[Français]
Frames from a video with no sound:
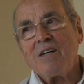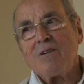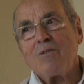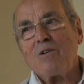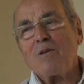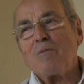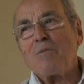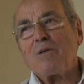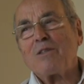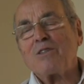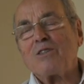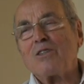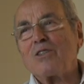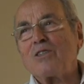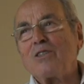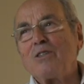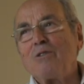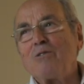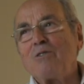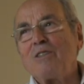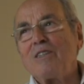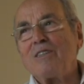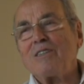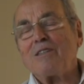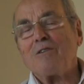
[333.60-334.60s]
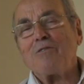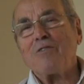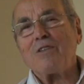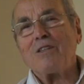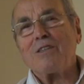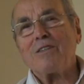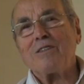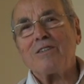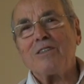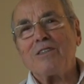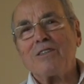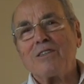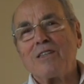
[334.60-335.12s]
Ah, ouais, J'ai eu des affaires
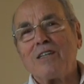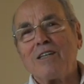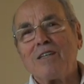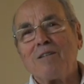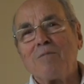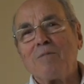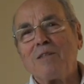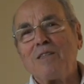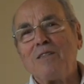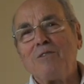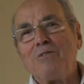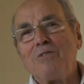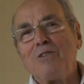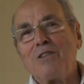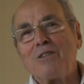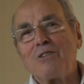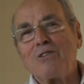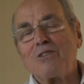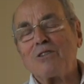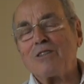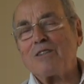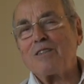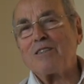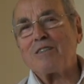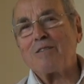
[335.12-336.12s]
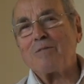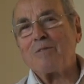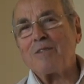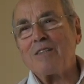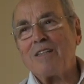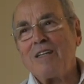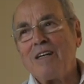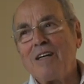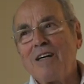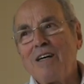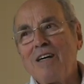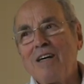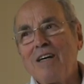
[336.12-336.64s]
en Israël magnifiques j'ai jamais.
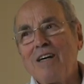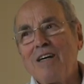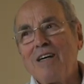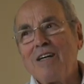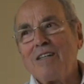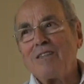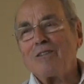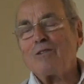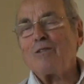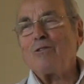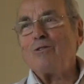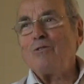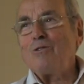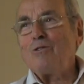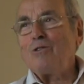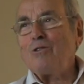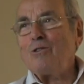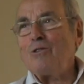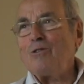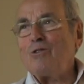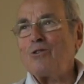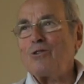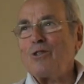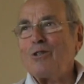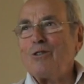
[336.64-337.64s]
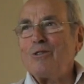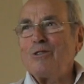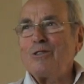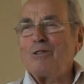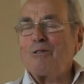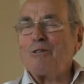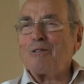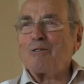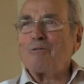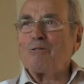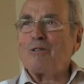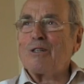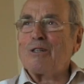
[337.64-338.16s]
Une, seule
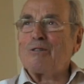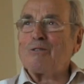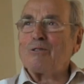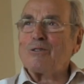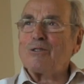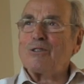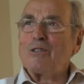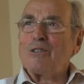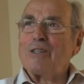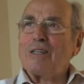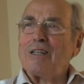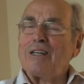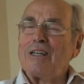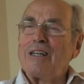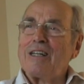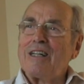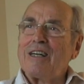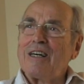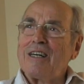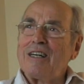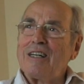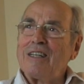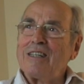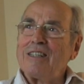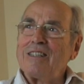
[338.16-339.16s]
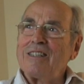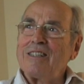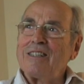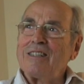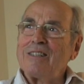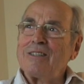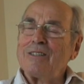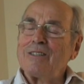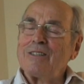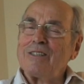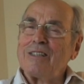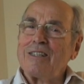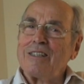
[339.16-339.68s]
histoire que je raconte à la,
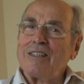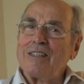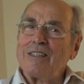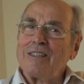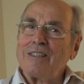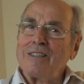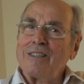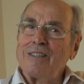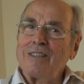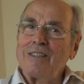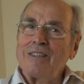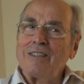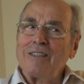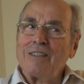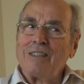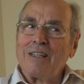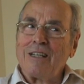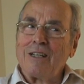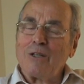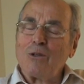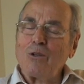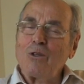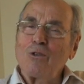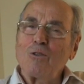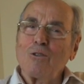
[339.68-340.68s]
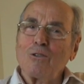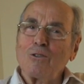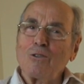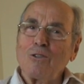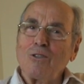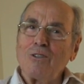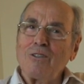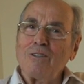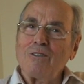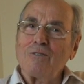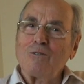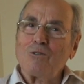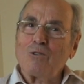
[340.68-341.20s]
à la, rue
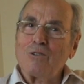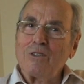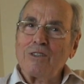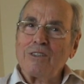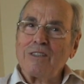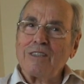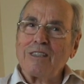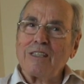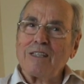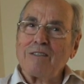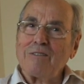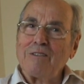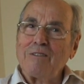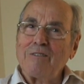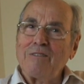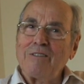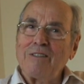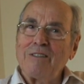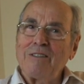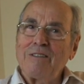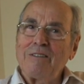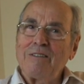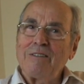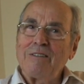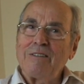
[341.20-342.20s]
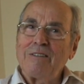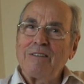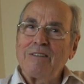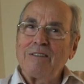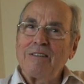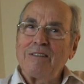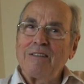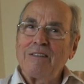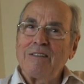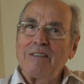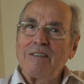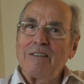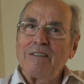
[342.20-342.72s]
Gordon, vous connaissez Tel Aviv
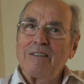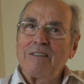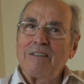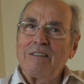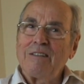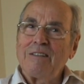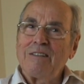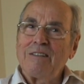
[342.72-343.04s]
Non.